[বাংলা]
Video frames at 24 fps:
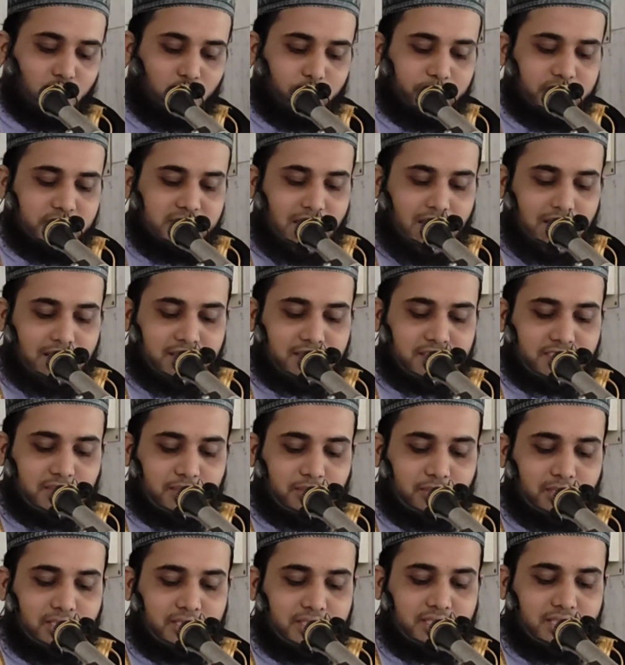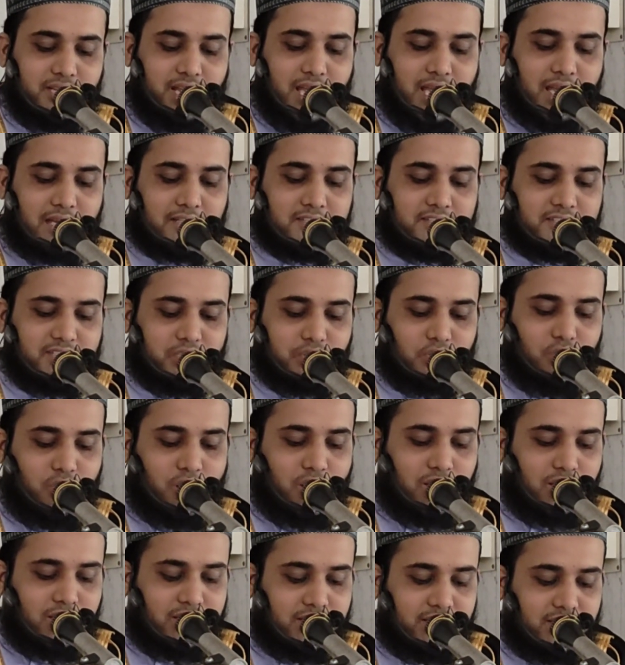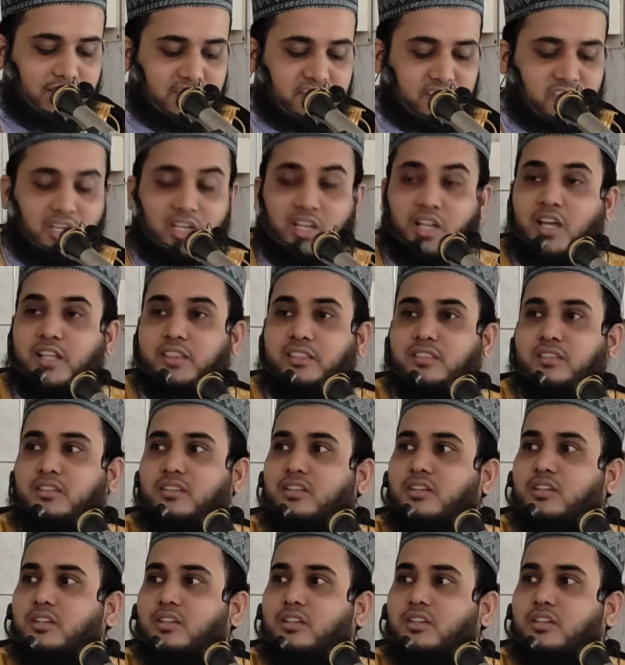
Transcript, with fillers: নবীজি হাদিসে বলেছেন আকসিরু আলাইয়া সালাত